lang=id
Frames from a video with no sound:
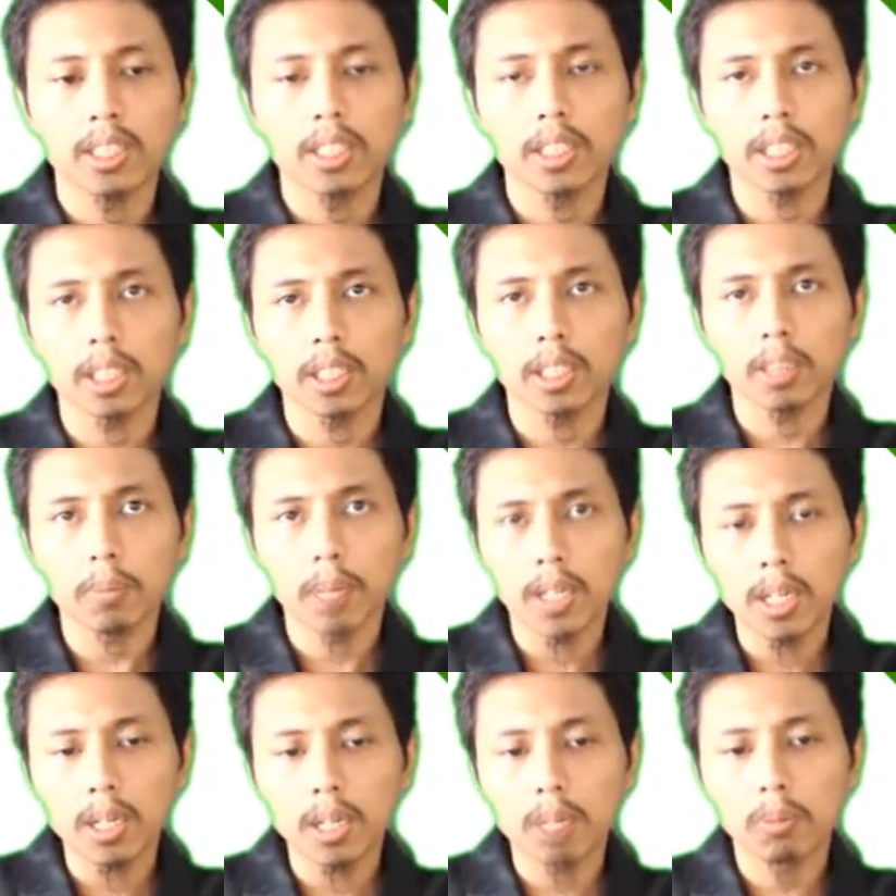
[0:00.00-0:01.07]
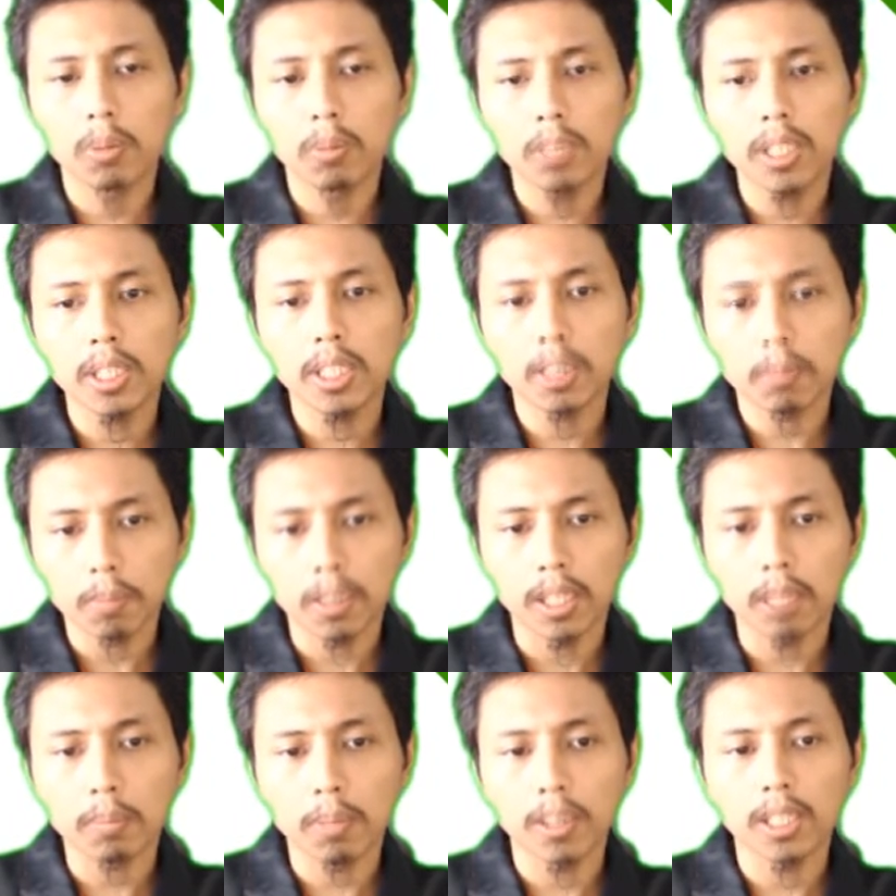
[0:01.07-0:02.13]
yang dimana bumi dan
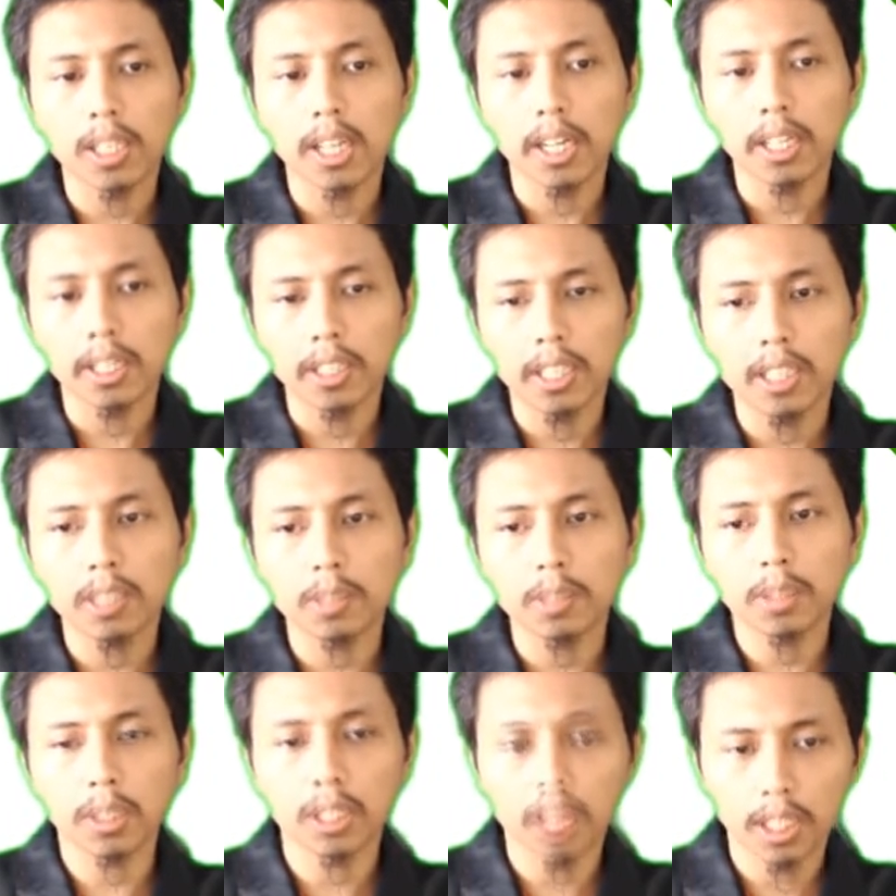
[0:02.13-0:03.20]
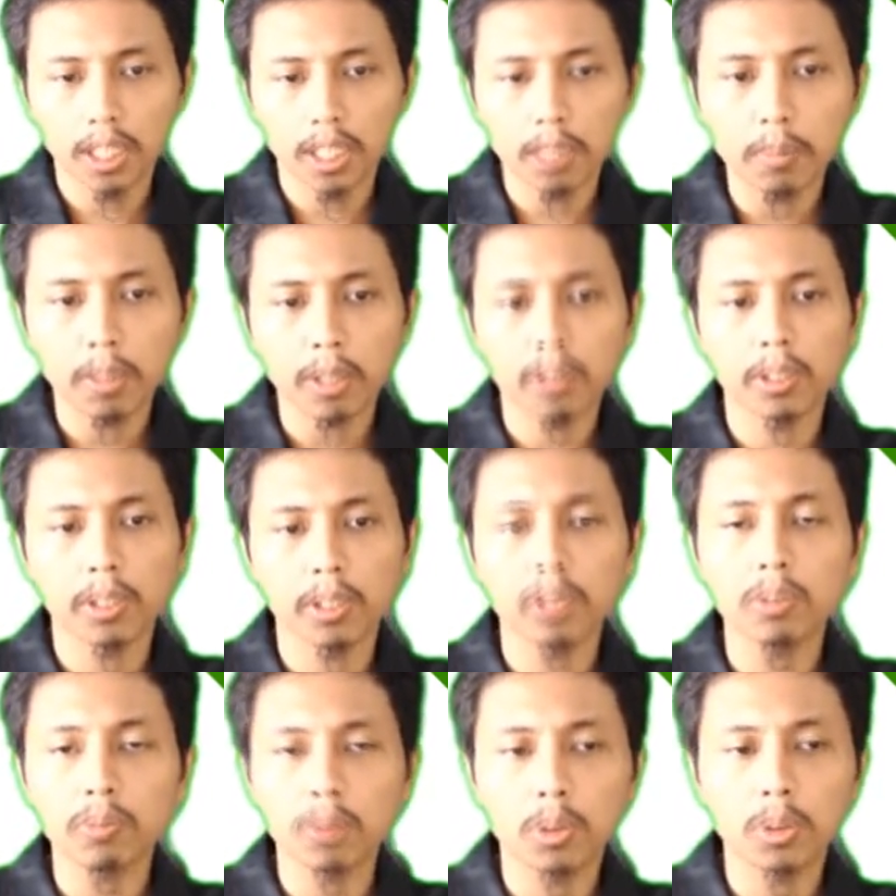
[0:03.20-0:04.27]
planet-planet lainnya seperti tadi ya Merkurius,
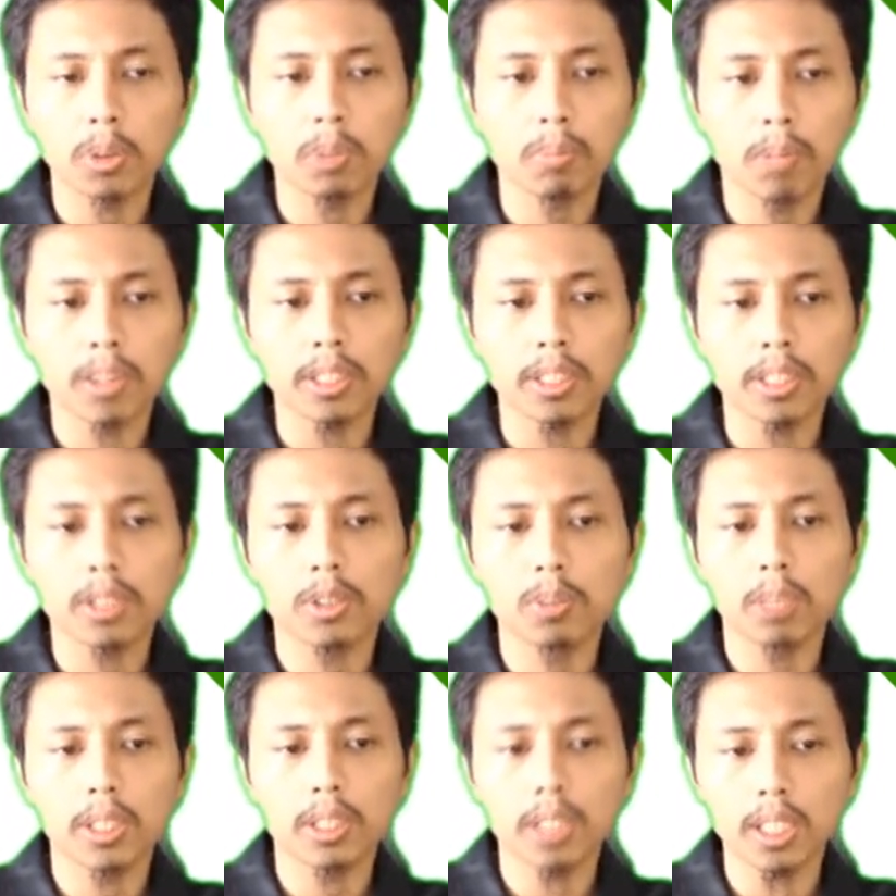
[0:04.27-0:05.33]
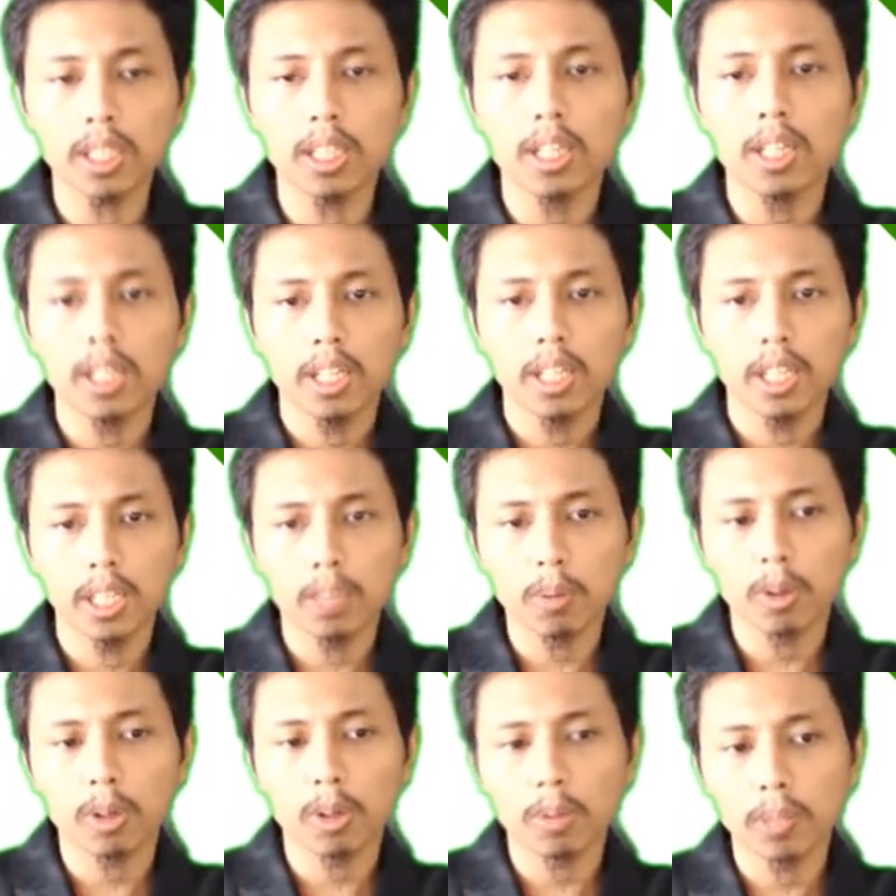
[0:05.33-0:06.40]
Venus, Mars, dan Jupiter ini
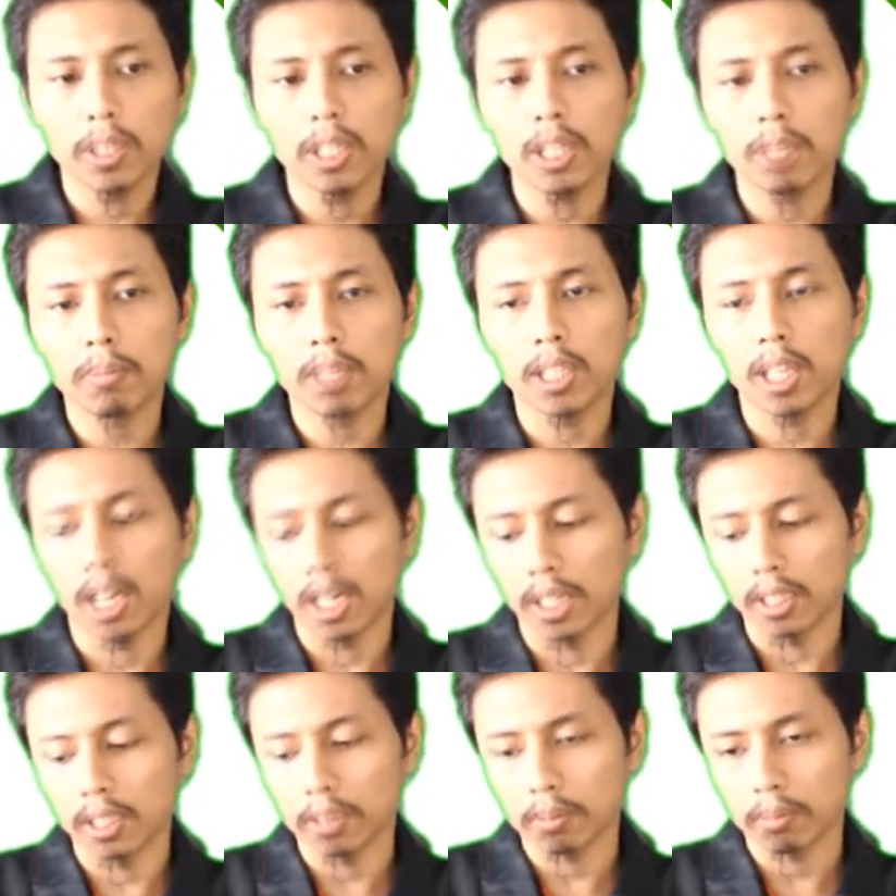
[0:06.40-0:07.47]
mengorbitnya ke matahari.